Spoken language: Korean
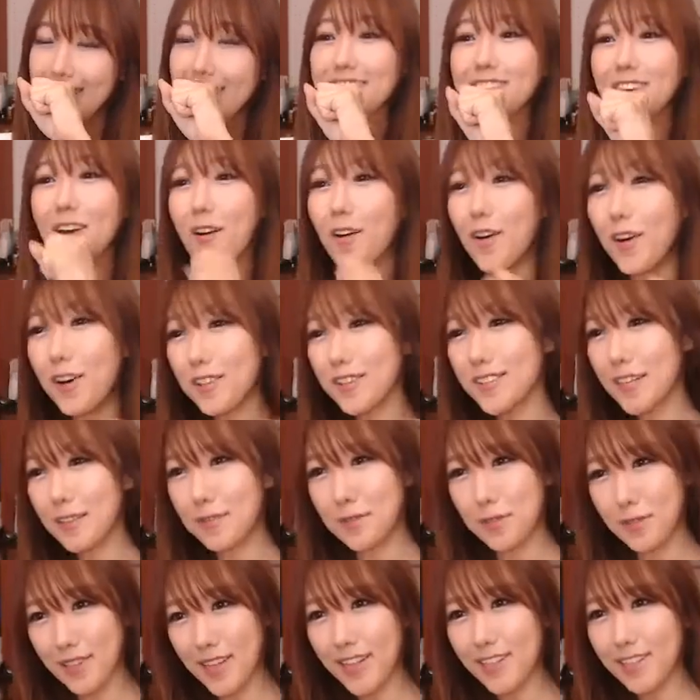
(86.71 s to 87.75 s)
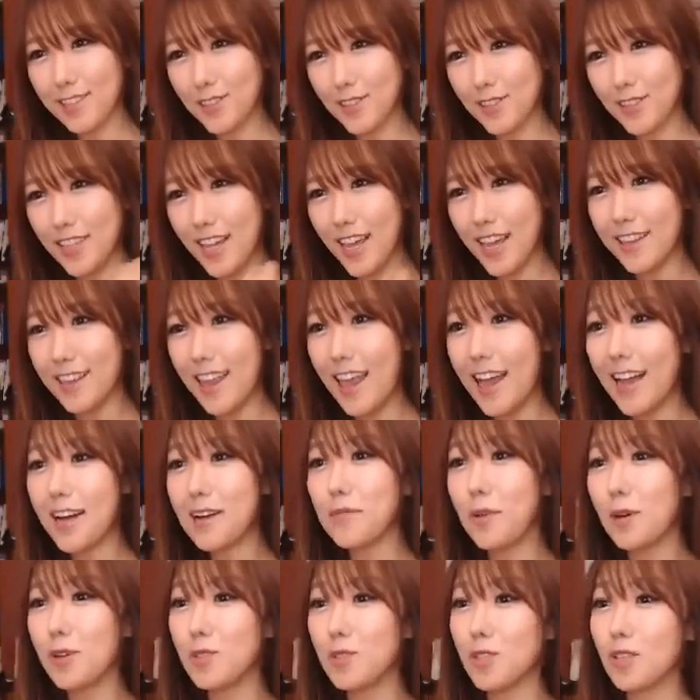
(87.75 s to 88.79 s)
그 영어도 잘 못하는 주제에
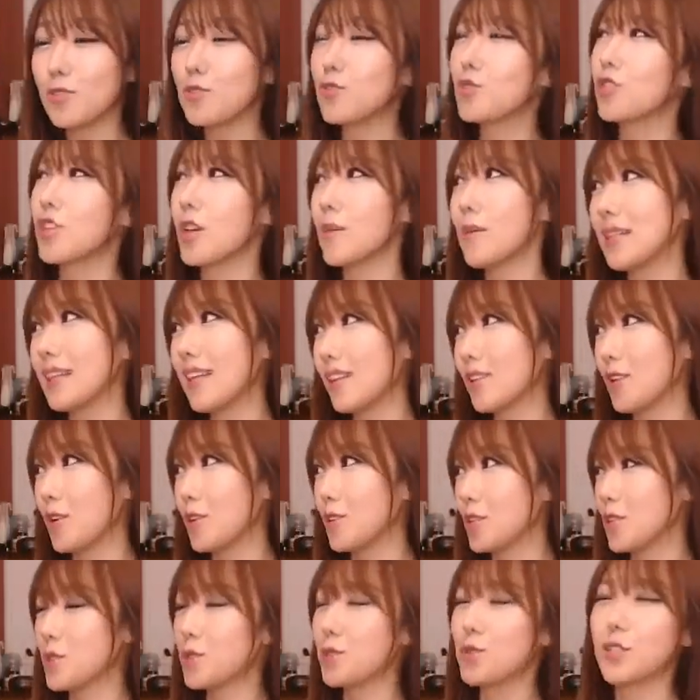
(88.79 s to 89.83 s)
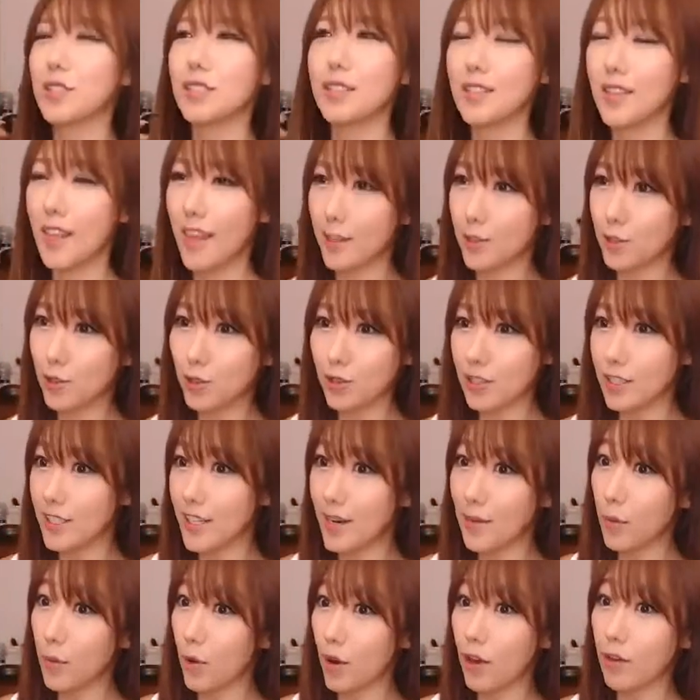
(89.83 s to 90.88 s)
내가 먼저 주제만 딱 던지고 대충
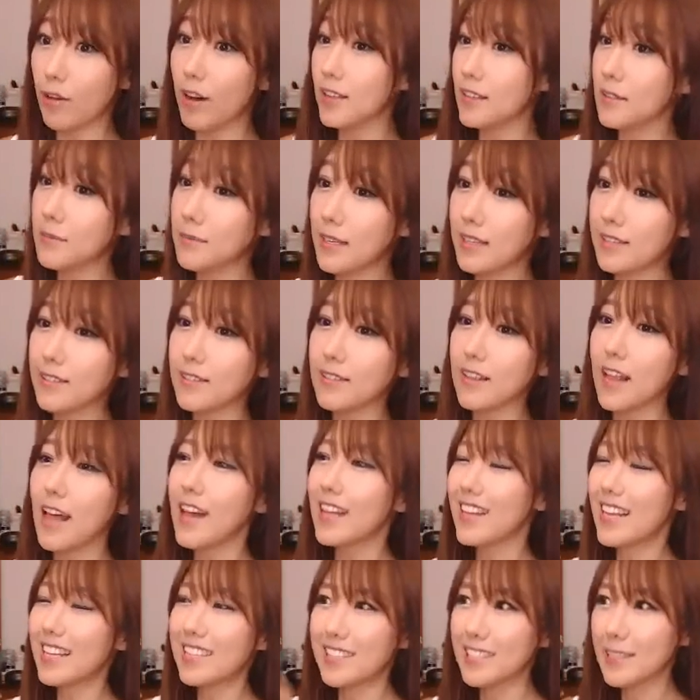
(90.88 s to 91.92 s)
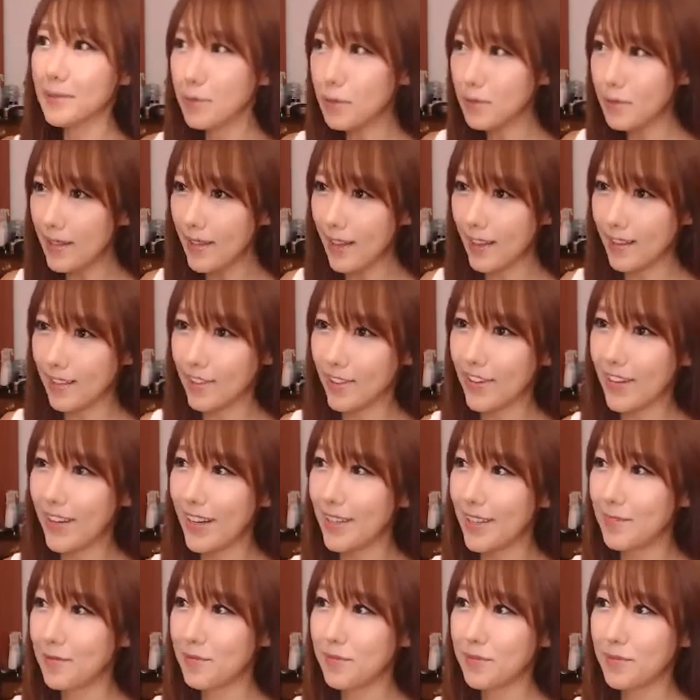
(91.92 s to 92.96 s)
네가 뭐라고 하든 말든 난 질문만 하는
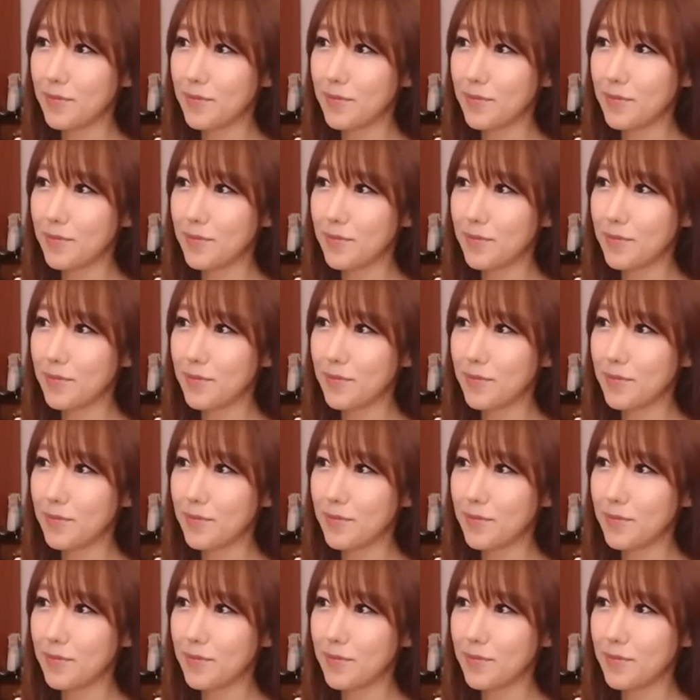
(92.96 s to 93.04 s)
거야.